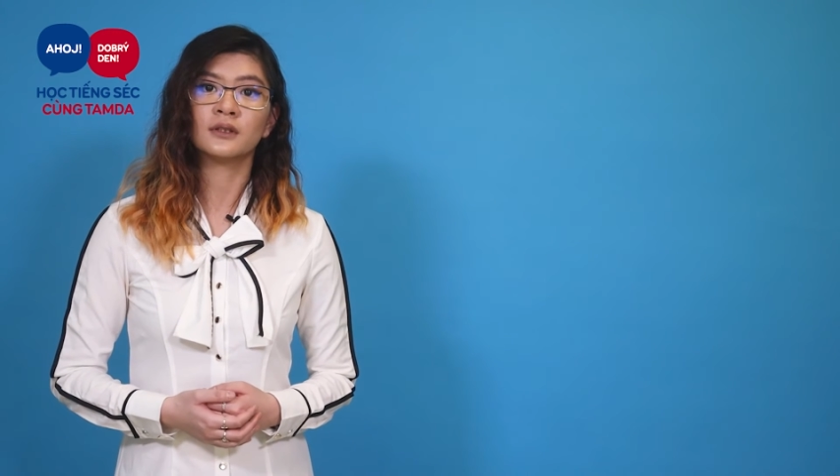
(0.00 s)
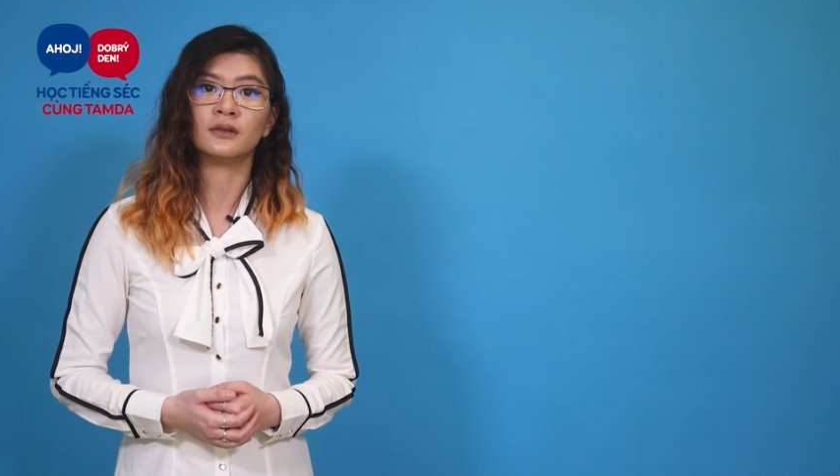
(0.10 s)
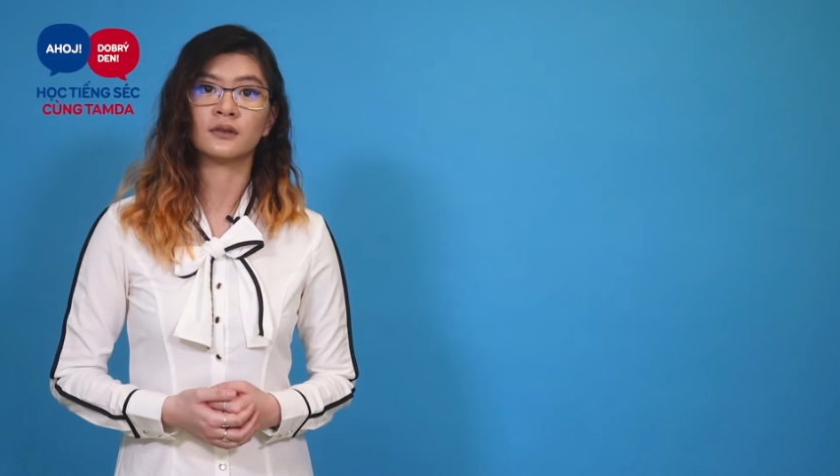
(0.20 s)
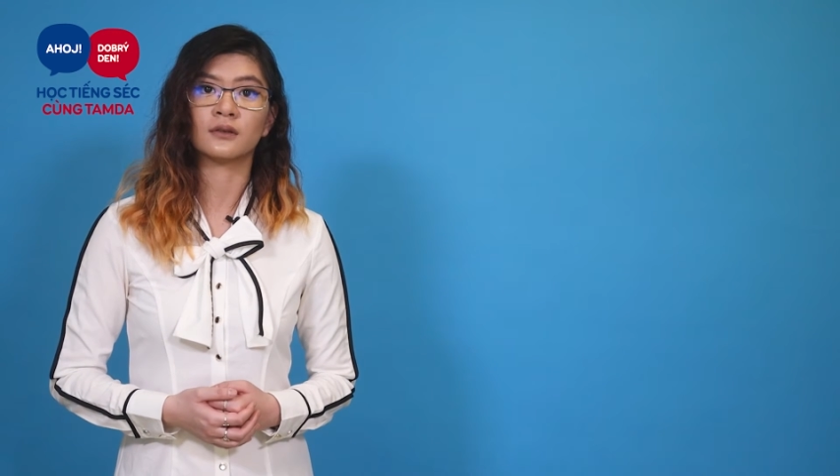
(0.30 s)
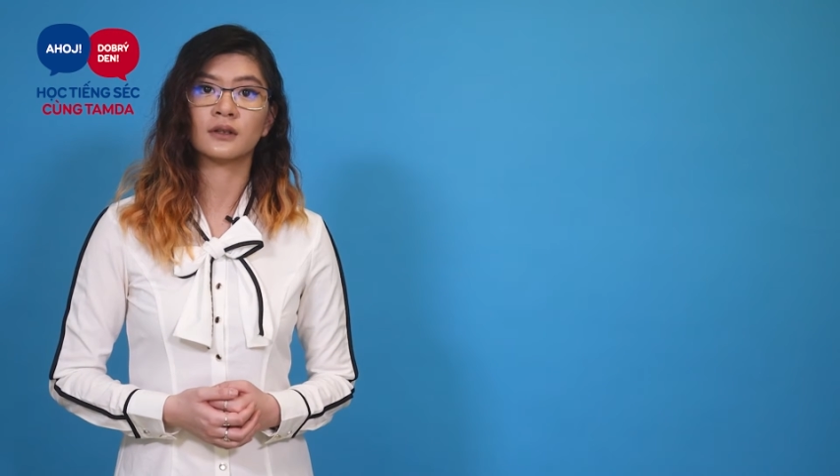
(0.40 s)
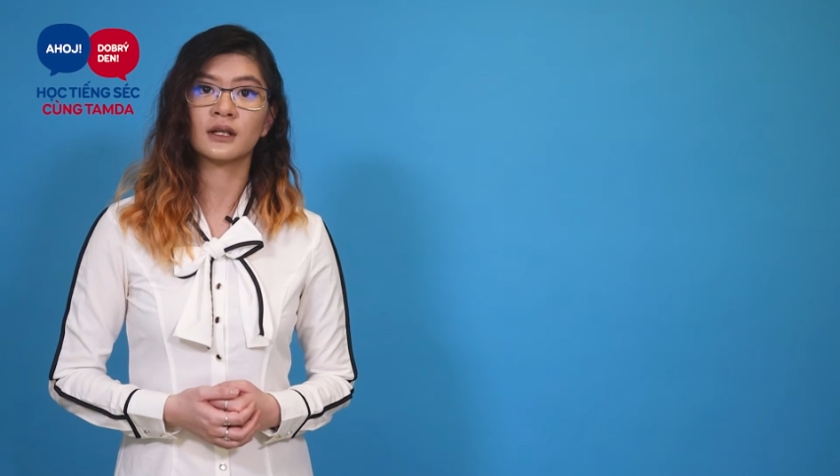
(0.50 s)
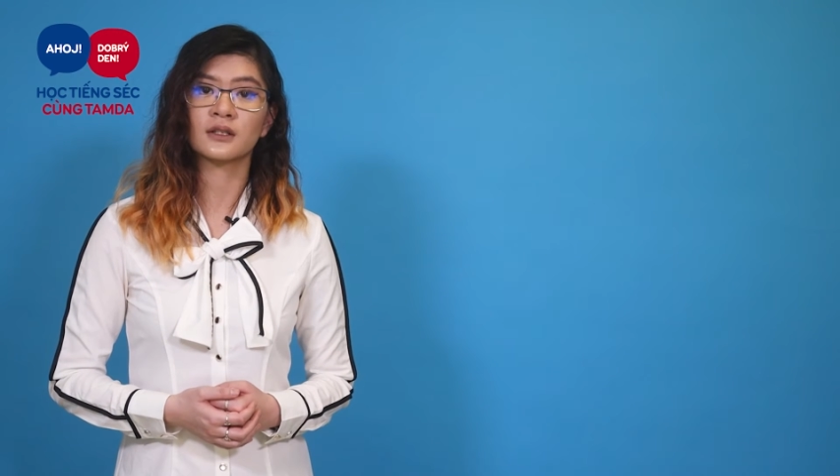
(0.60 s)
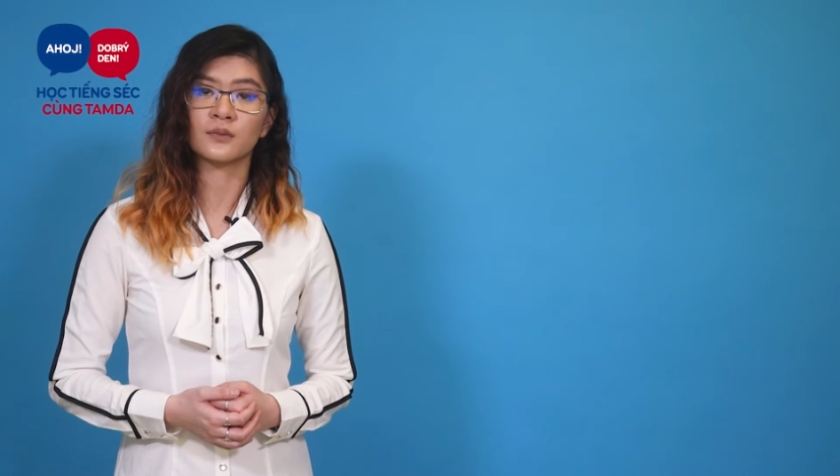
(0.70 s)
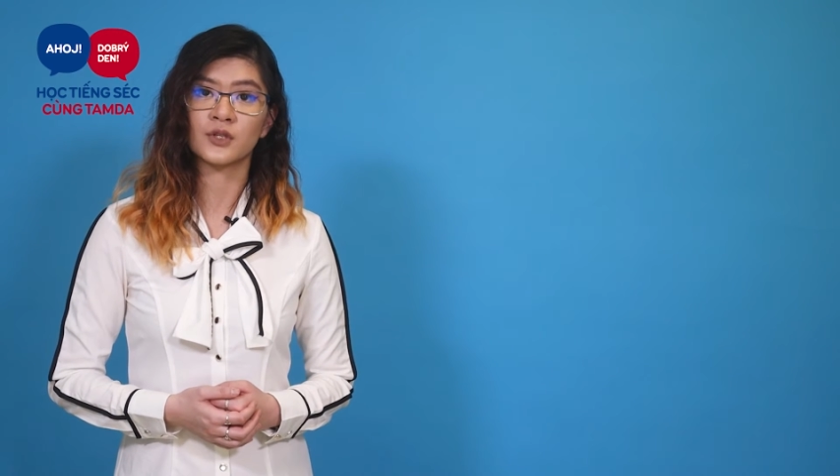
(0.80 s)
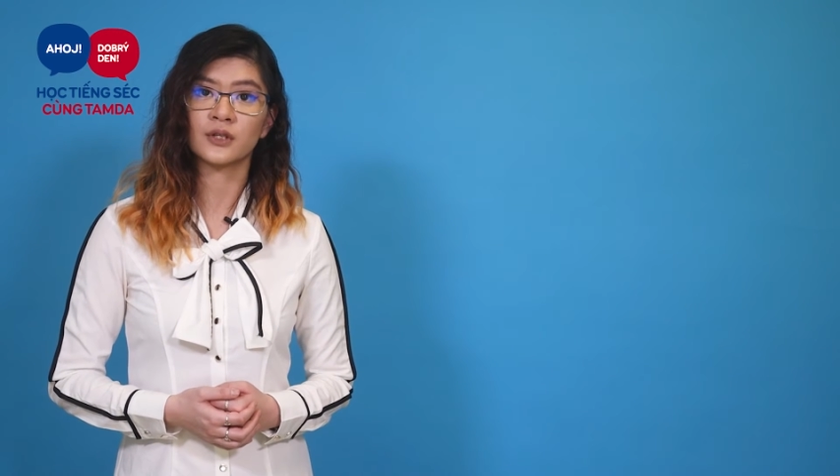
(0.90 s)
thường có
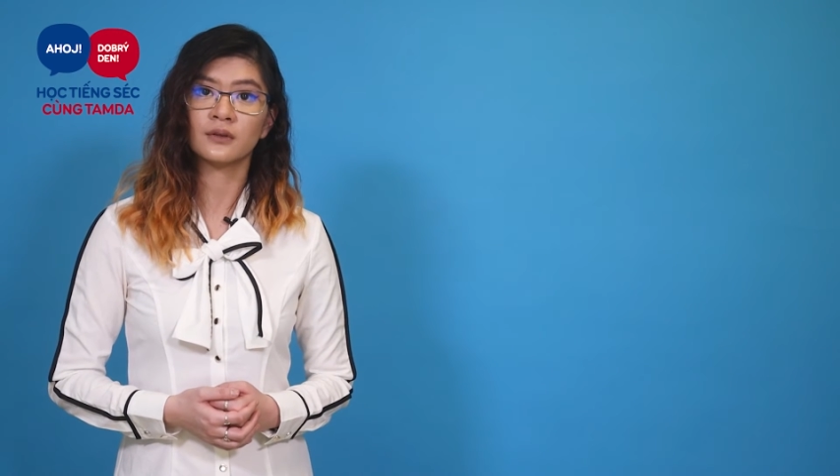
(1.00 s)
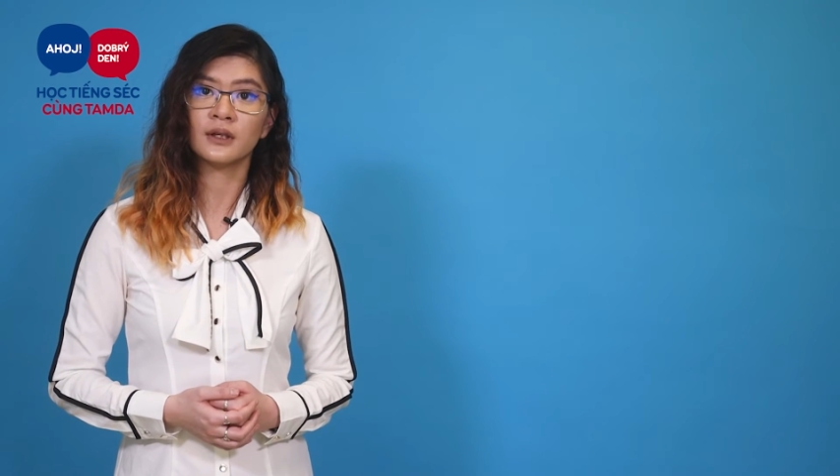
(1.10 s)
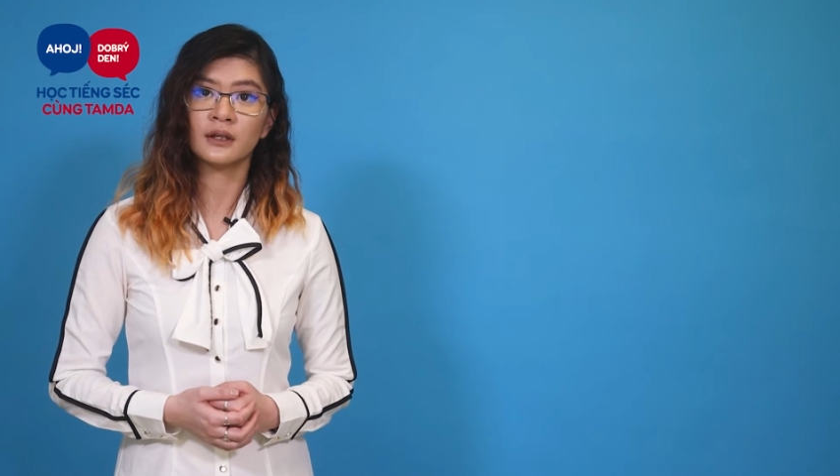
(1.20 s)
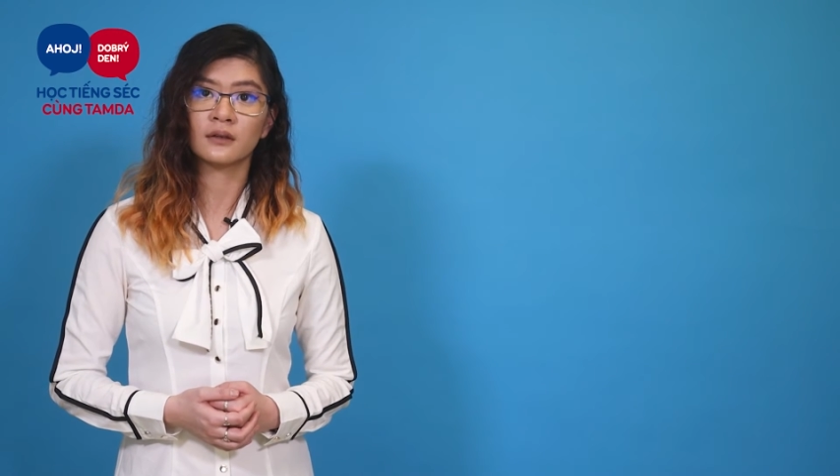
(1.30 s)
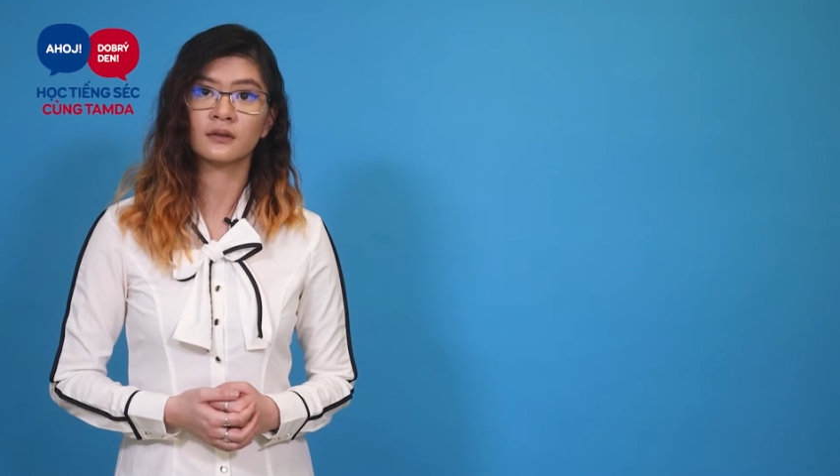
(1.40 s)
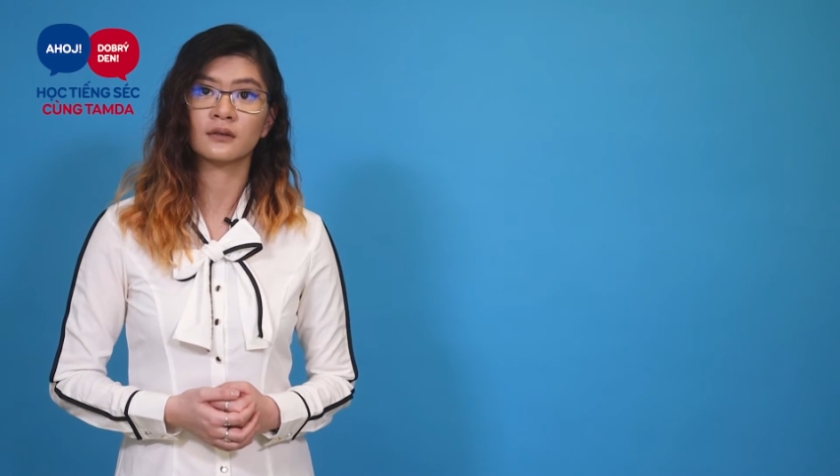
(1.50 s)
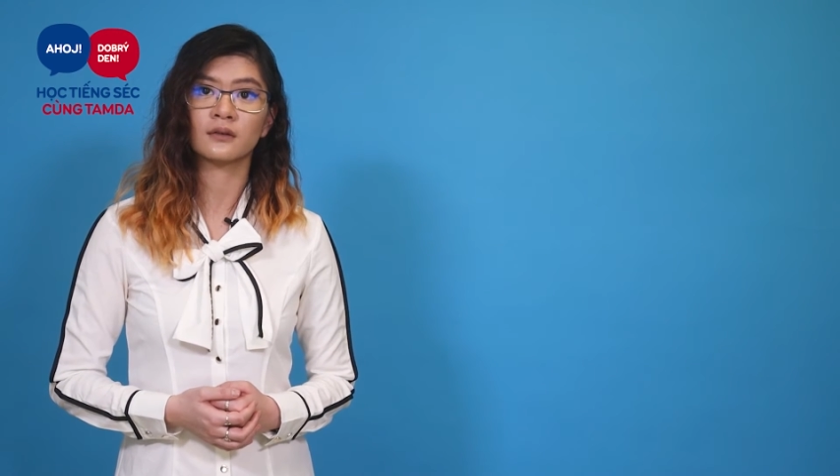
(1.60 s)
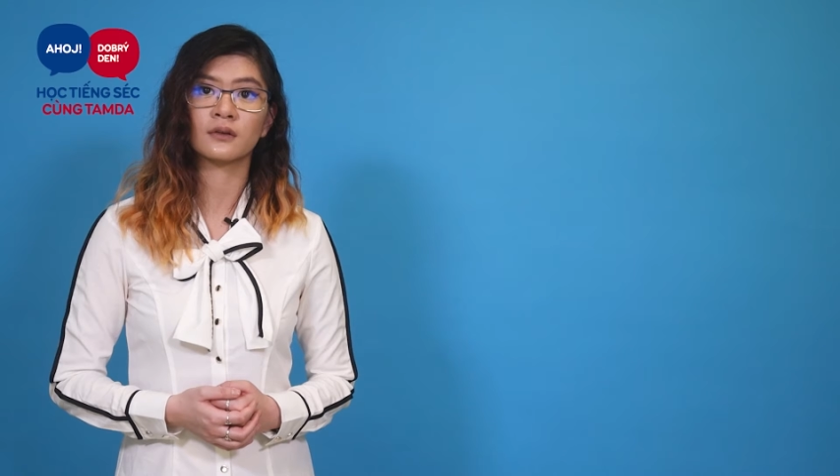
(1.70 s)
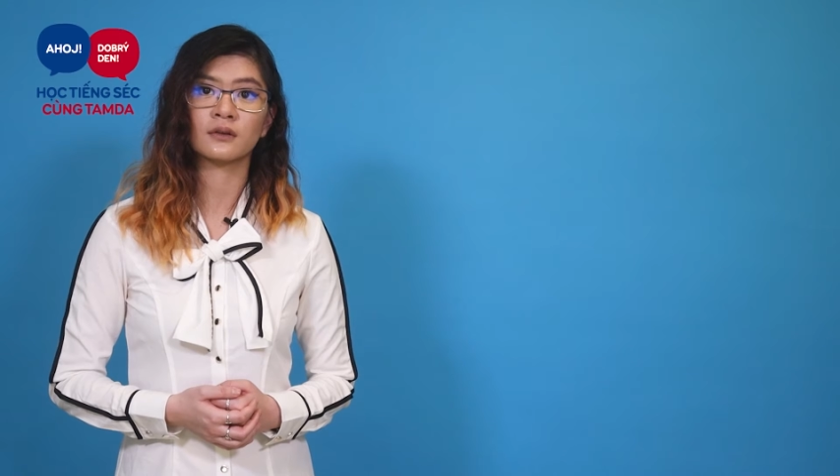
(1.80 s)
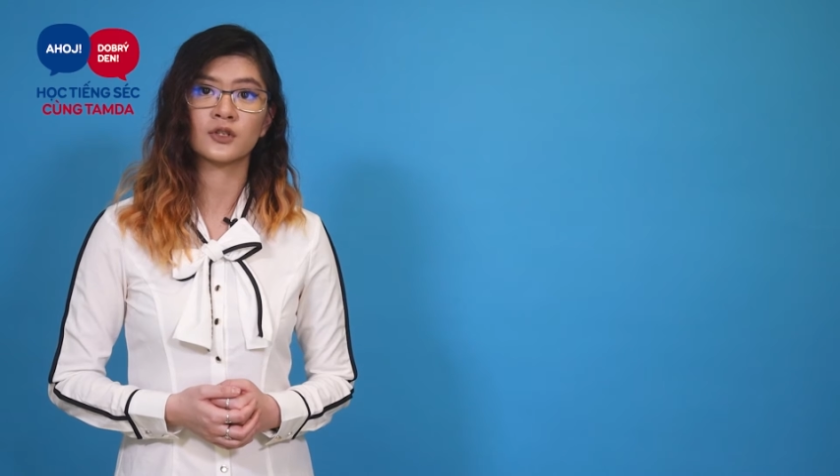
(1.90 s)
các dòng chữ nghiêng
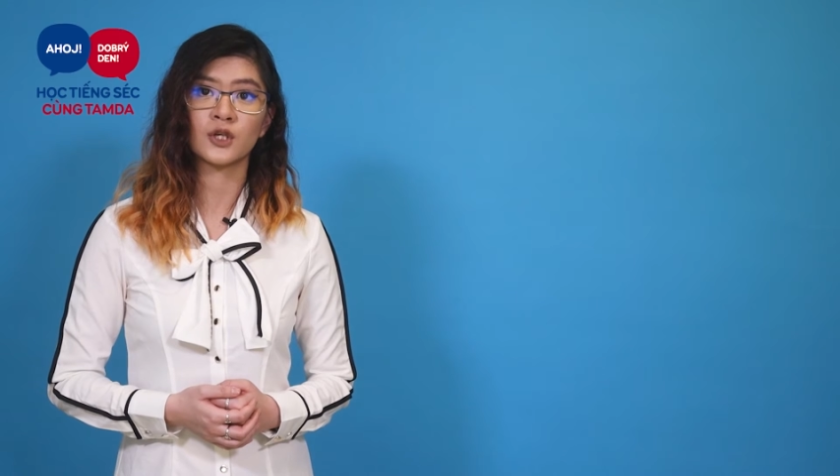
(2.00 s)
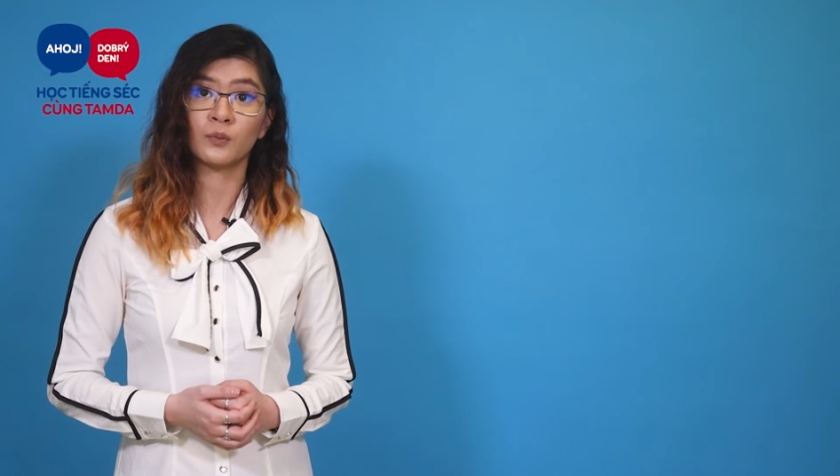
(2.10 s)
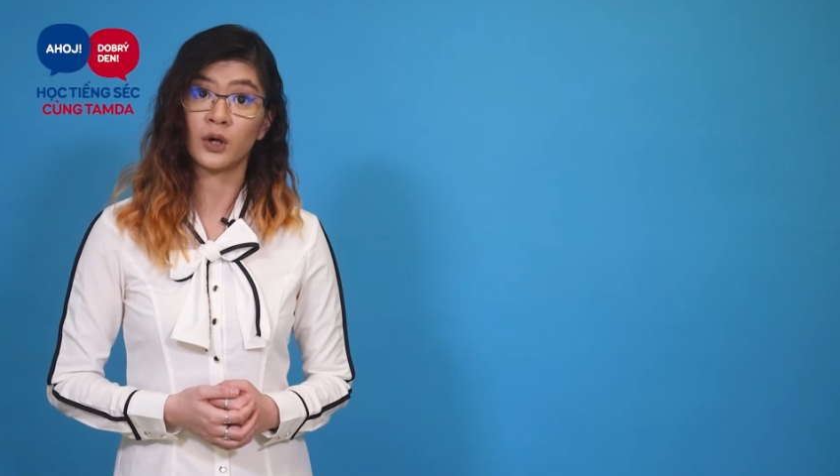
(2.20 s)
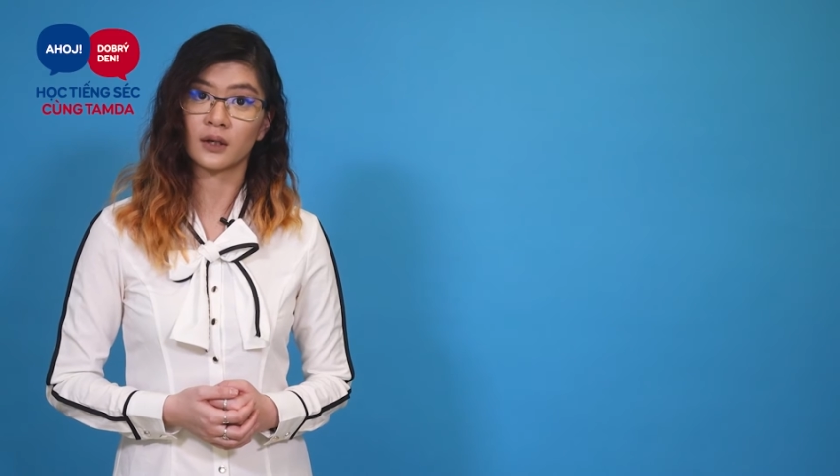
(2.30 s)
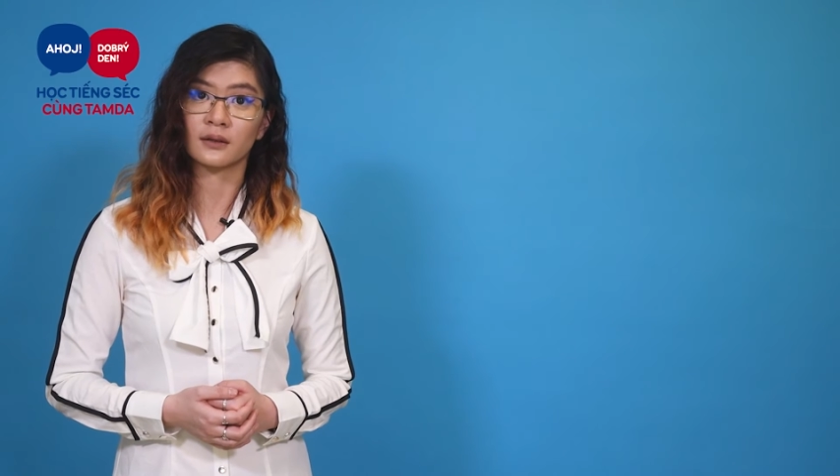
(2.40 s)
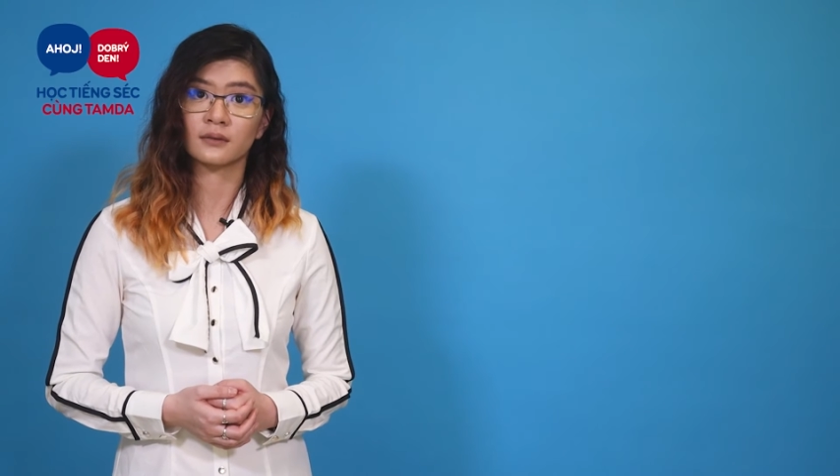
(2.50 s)
trong ngoặc.